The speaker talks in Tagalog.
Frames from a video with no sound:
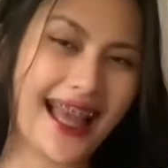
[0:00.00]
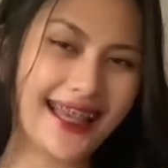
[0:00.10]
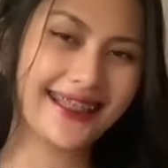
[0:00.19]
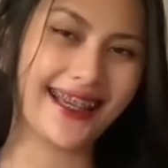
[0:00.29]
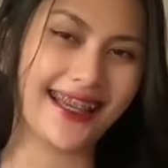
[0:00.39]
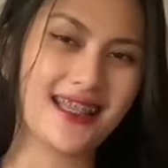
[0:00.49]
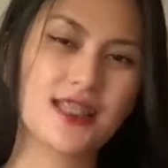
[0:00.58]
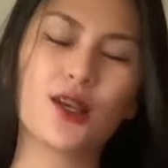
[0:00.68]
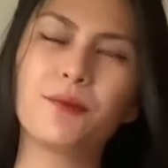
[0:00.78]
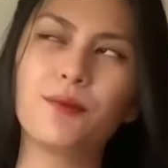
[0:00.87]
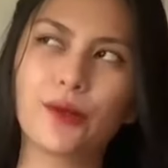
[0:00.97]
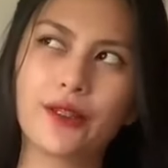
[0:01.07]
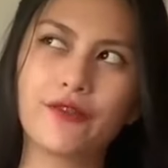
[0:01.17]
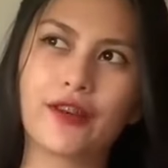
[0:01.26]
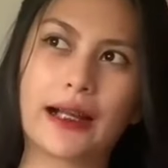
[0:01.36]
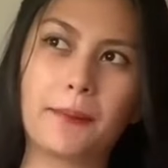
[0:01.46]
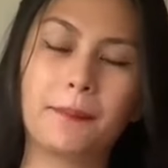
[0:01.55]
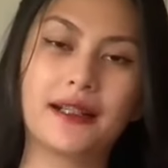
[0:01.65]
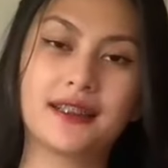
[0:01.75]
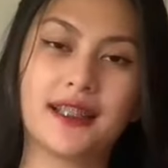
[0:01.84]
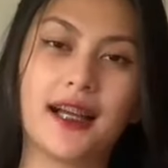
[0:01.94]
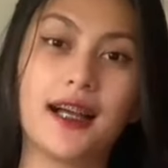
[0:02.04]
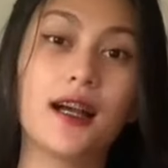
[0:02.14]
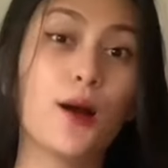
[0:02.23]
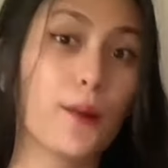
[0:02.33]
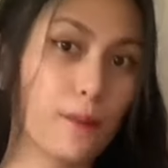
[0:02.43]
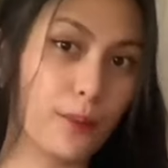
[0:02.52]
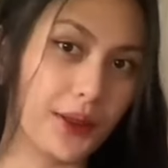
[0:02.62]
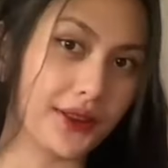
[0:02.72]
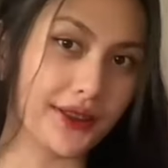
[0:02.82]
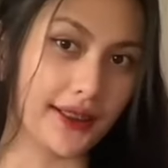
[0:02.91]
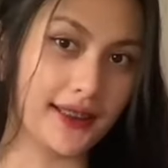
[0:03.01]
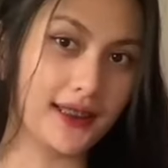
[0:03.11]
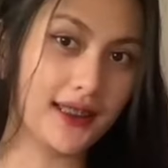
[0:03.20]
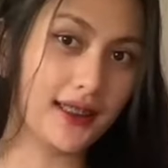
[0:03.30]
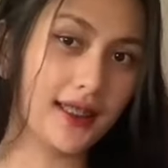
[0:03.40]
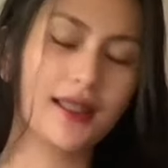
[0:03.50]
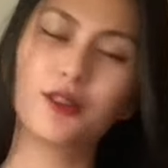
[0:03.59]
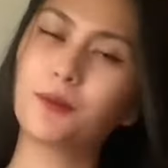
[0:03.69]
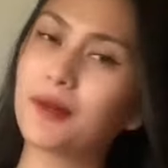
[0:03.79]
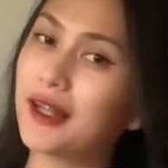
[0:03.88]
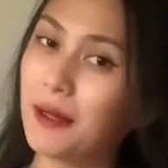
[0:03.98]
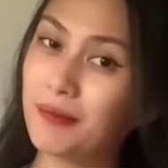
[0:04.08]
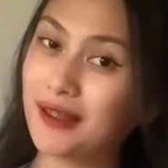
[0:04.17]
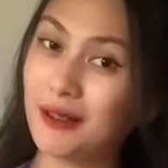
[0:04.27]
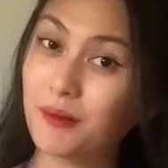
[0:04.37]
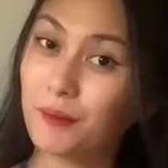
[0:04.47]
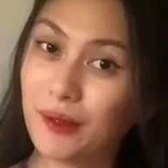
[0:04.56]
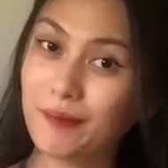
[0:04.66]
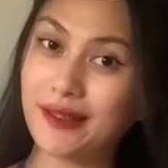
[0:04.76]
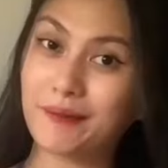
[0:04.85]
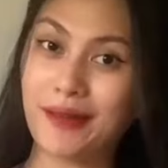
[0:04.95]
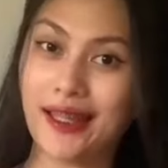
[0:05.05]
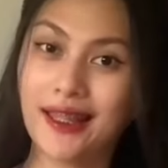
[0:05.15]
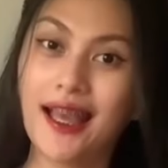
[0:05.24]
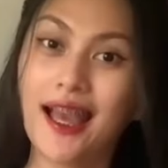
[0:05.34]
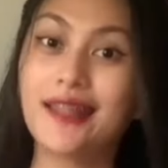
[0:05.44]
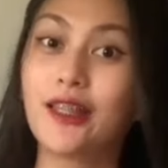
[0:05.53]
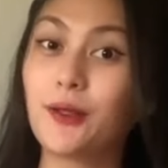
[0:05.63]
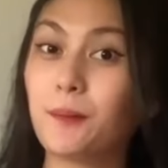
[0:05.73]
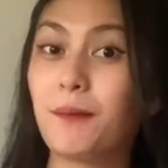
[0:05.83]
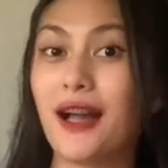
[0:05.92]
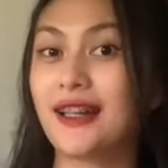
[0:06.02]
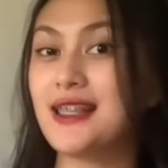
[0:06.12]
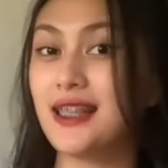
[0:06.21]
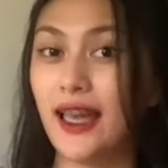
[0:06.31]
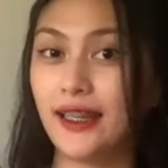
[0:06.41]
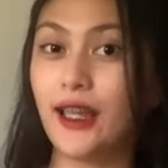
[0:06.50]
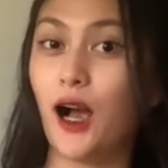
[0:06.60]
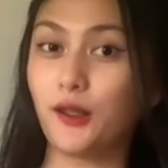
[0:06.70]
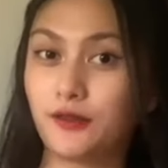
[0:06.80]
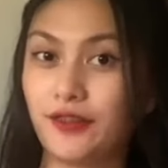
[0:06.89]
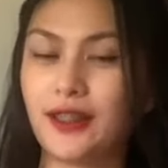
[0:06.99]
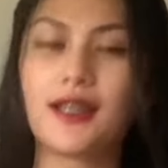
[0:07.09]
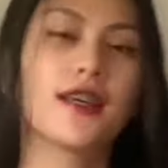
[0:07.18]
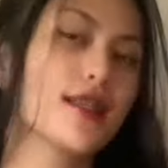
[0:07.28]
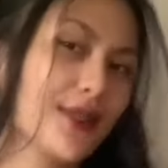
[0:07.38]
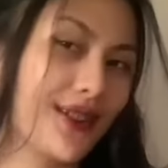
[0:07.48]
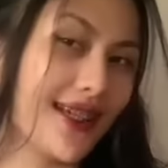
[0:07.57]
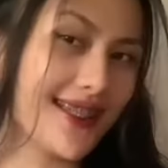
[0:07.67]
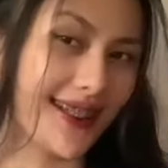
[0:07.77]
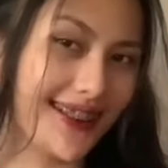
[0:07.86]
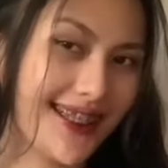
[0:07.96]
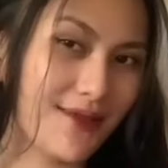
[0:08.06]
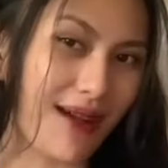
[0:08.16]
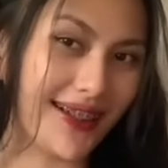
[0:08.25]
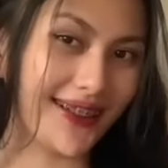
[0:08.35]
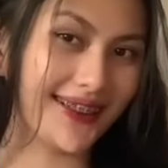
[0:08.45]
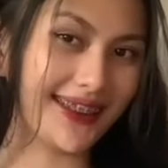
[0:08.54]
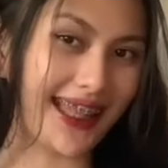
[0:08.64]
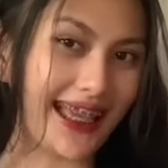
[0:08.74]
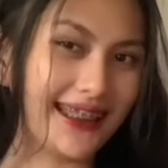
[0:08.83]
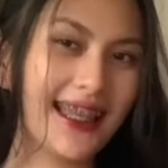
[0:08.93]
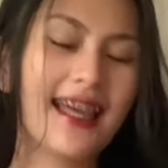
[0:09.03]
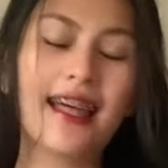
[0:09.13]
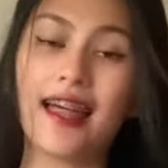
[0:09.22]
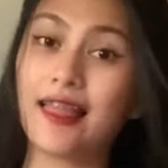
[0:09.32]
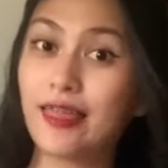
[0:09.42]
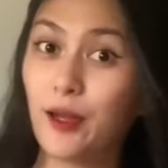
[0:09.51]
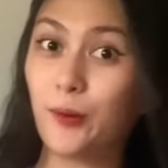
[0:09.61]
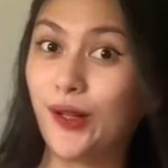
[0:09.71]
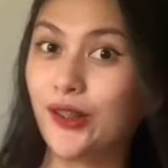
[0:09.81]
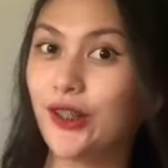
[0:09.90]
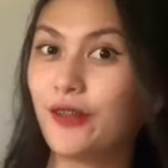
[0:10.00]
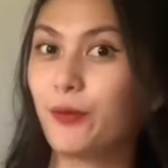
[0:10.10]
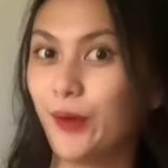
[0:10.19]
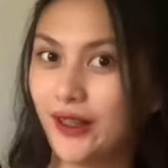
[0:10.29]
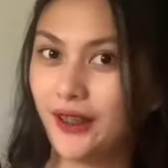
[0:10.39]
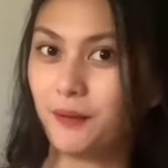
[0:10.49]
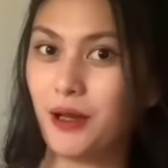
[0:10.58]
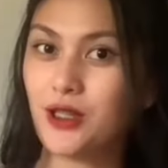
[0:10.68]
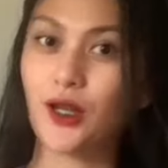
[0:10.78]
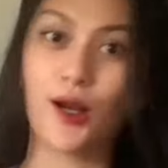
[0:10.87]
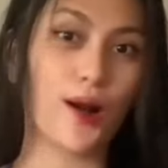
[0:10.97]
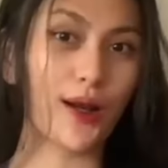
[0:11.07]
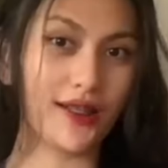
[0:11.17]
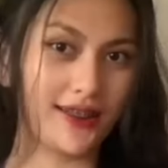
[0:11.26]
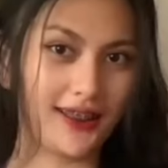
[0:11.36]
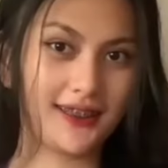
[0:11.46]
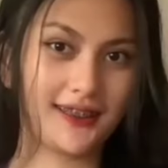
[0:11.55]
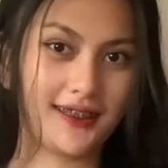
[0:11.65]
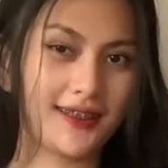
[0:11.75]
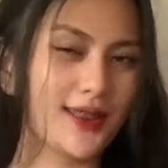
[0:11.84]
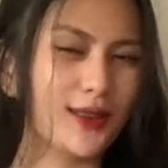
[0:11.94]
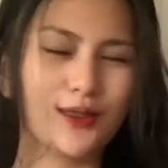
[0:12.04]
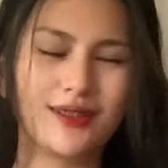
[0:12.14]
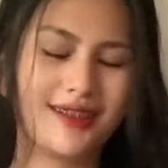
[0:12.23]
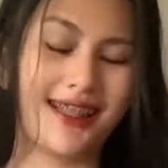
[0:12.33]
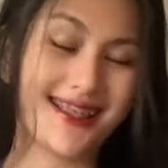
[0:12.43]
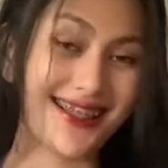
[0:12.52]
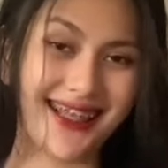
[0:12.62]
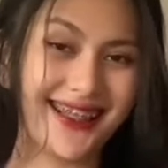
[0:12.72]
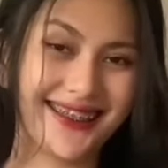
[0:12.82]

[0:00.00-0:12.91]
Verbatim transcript: Hi guys, so I'm looking for a bag na modern, yung marami kang mapipilit, and then yung bagay sa any outfit. So I saw this bag online, and I wondered if worth it ba or not. So, let's see.